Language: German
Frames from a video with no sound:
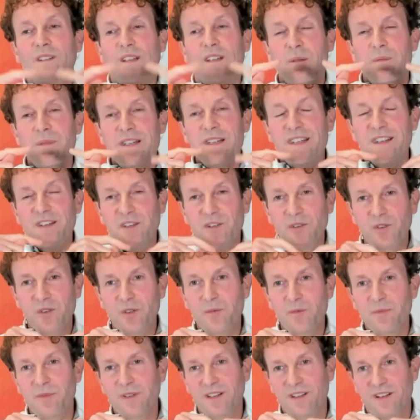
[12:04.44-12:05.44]
damit ich
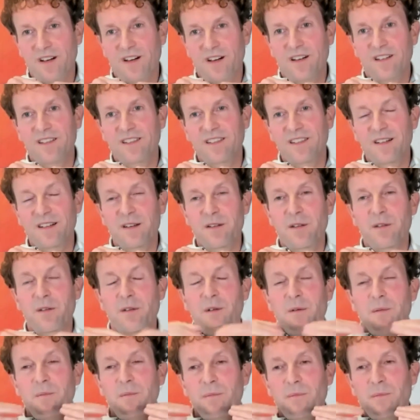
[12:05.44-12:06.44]
üben kann,
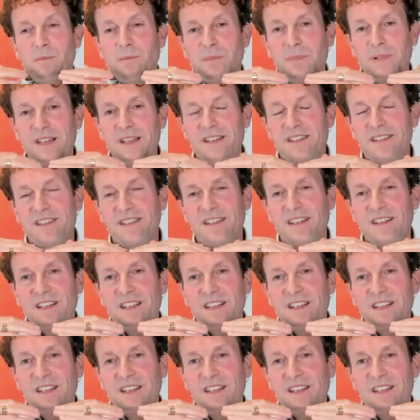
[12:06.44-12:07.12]
bis